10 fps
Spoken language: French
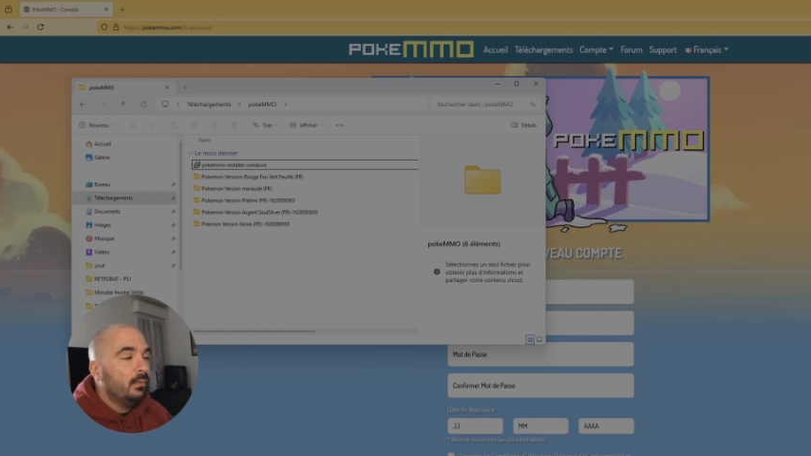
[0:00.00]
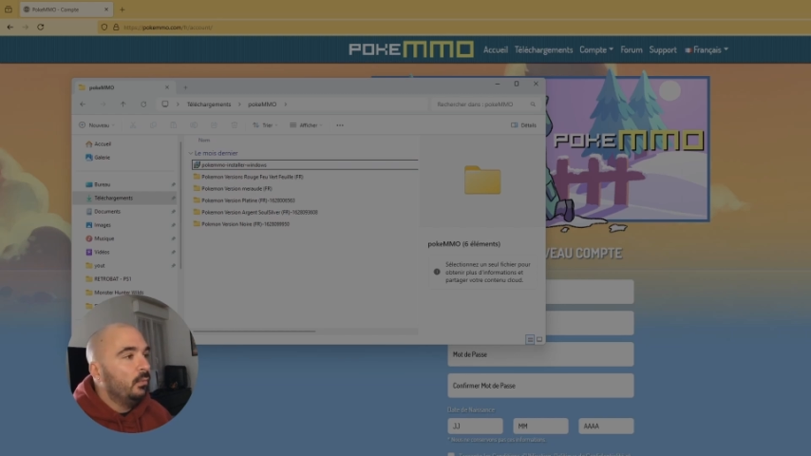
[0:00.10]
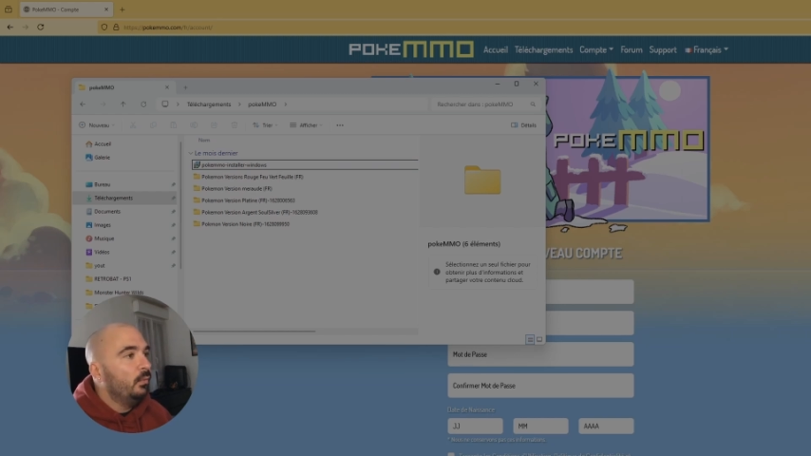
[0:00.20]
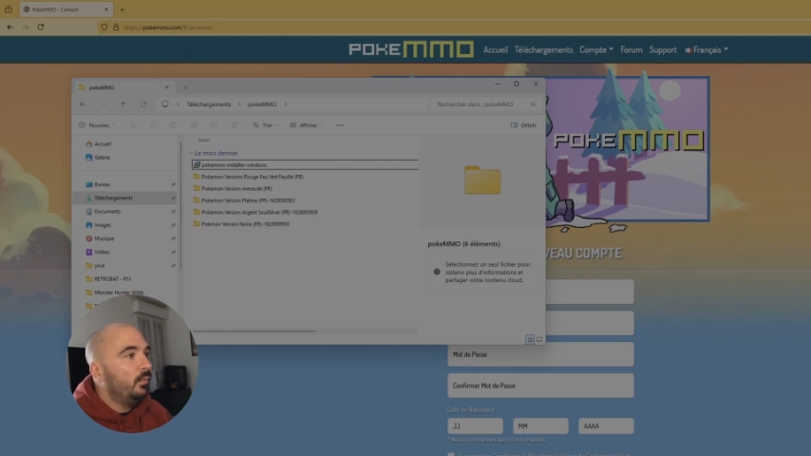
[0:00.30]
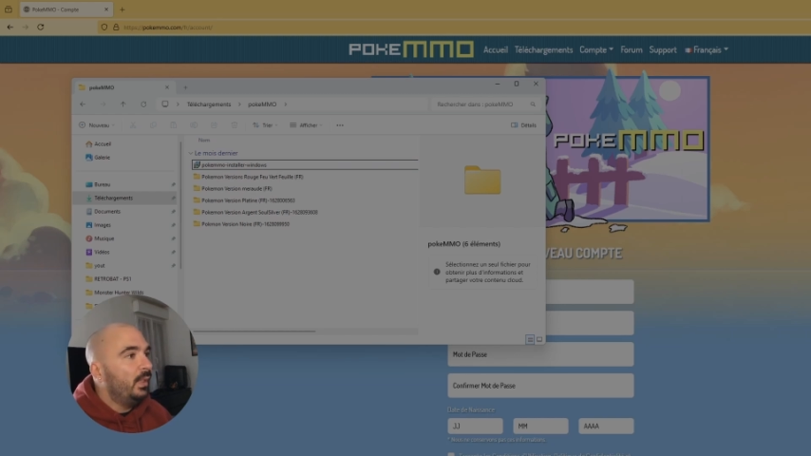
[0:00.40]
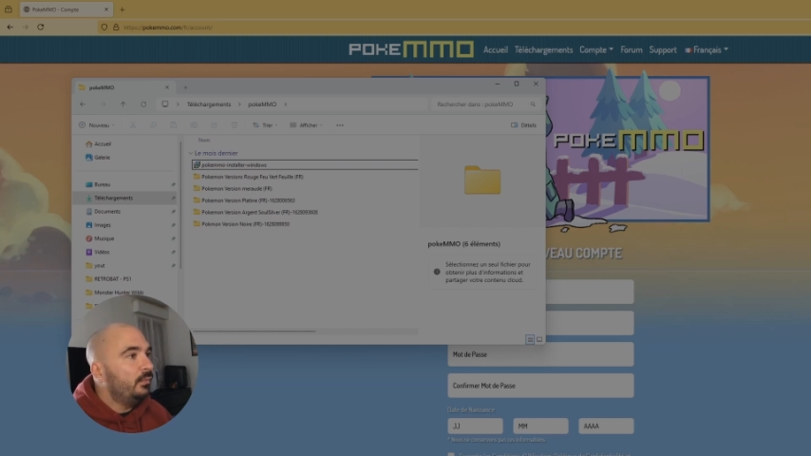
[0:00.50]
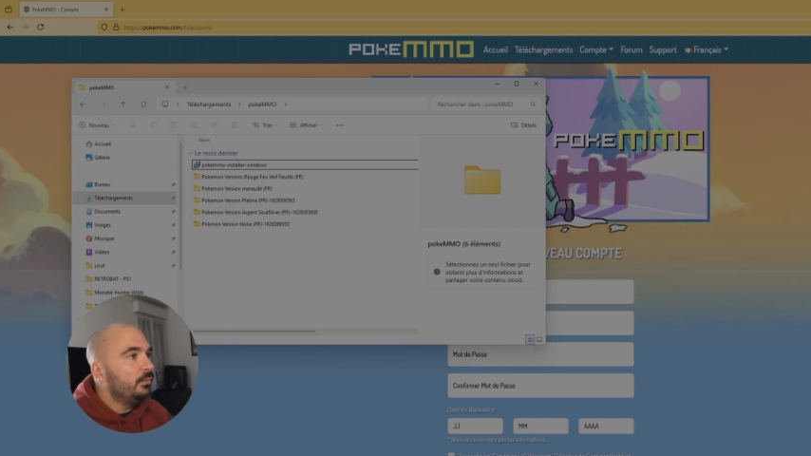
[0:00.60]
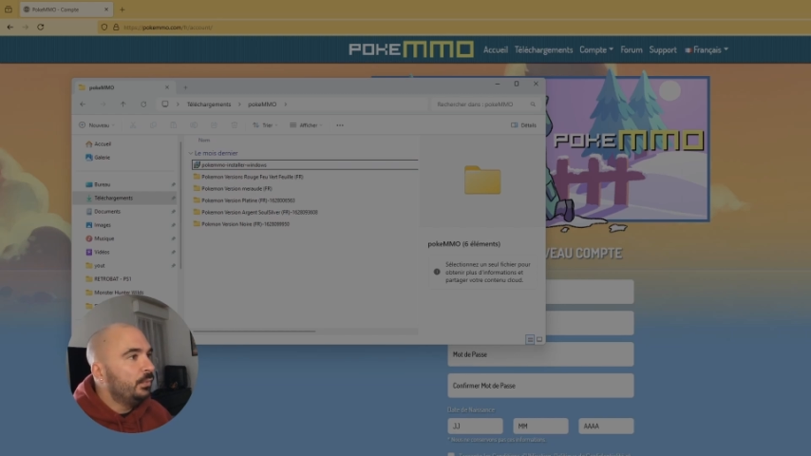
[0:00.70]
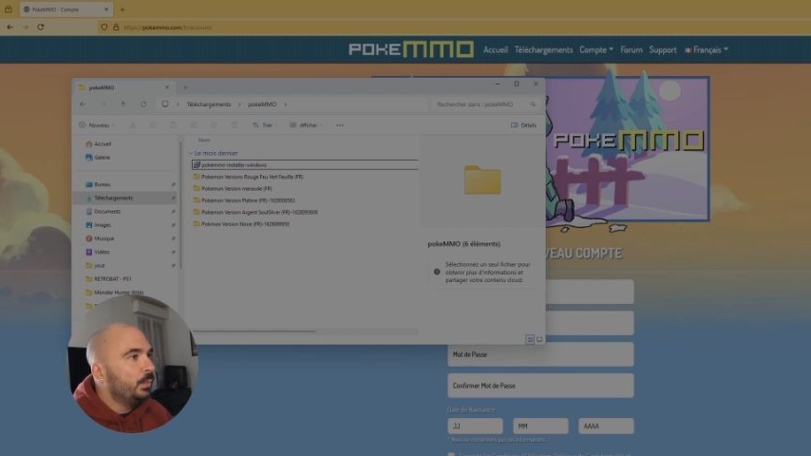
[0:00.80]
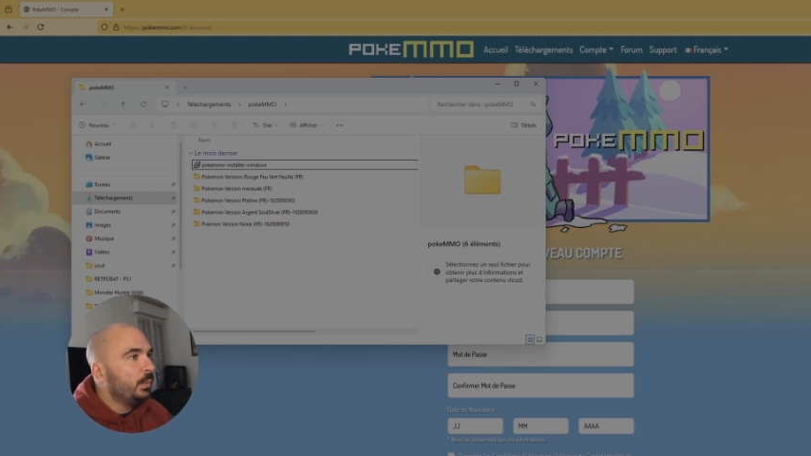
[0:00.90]
on va
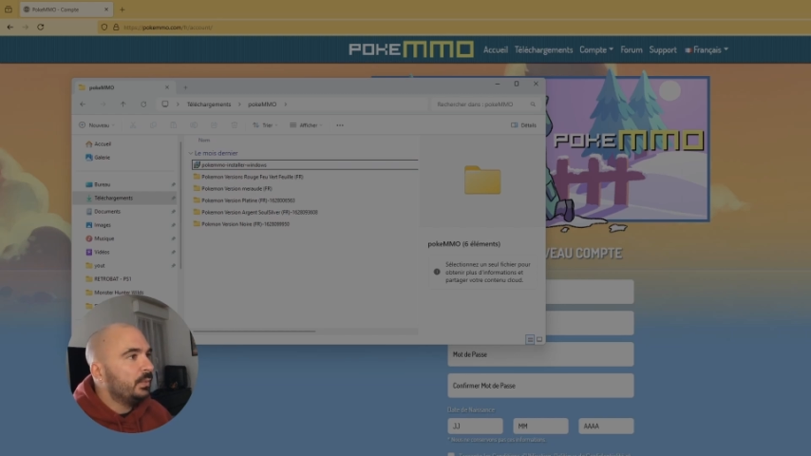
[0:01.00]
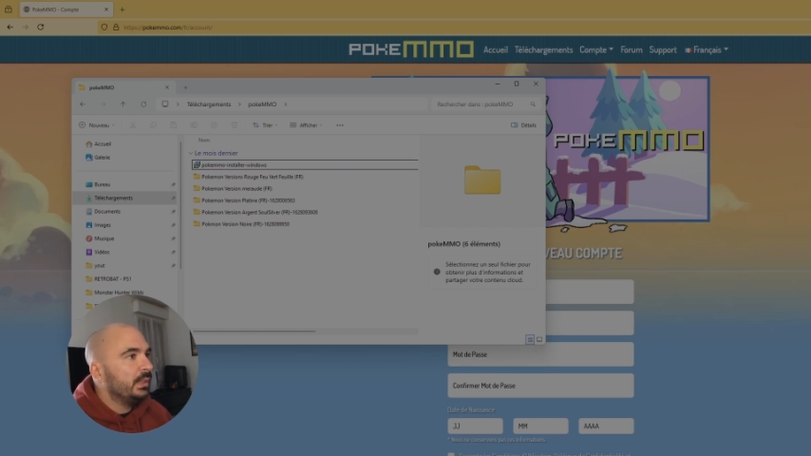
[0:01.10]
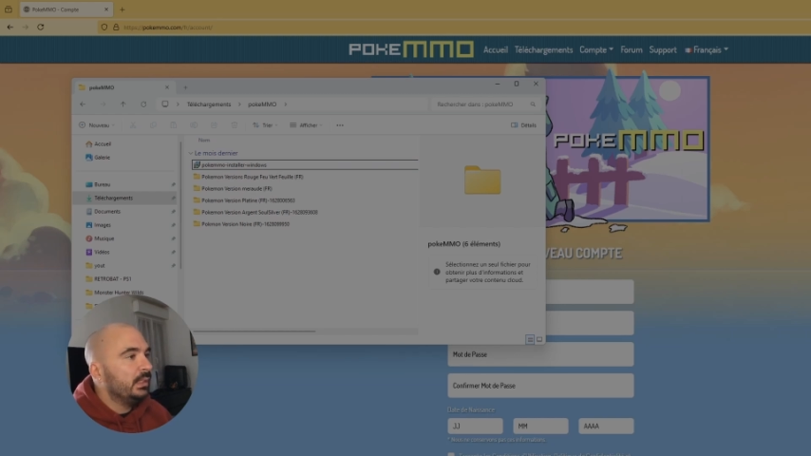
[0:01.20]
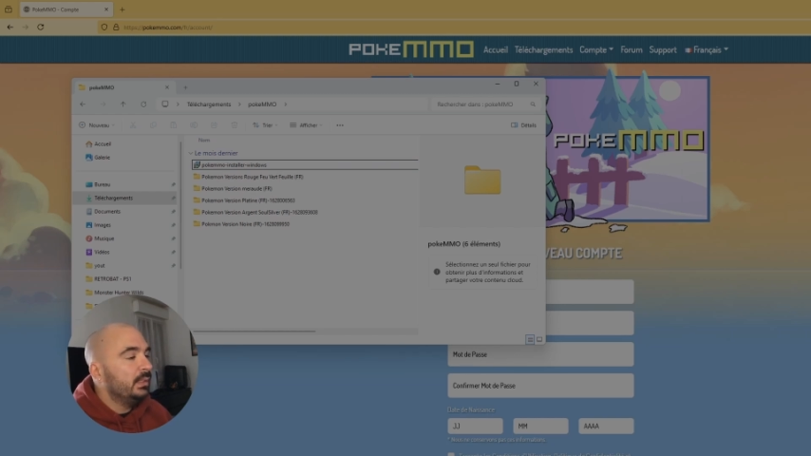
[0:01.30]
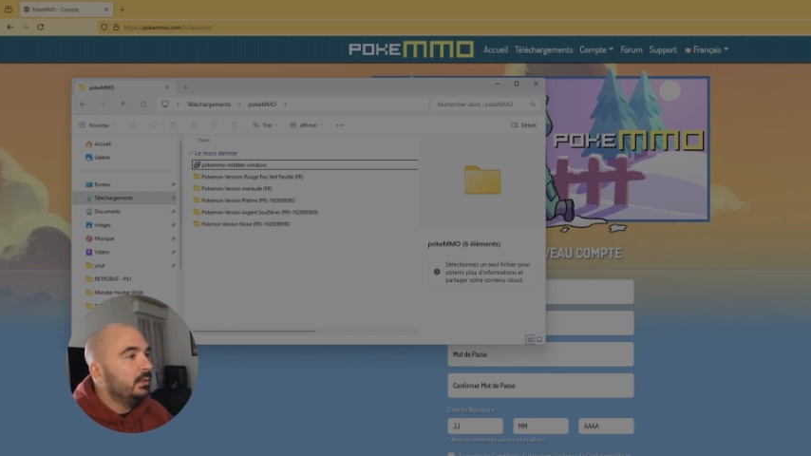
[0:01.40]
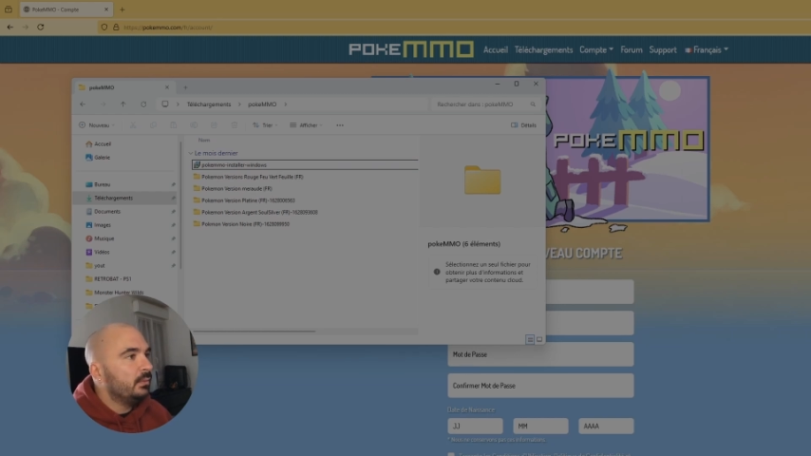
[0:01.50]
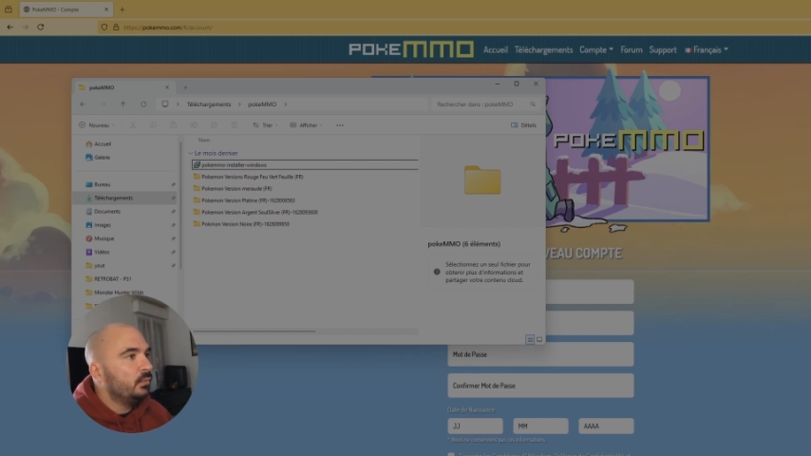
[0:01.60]
vous demander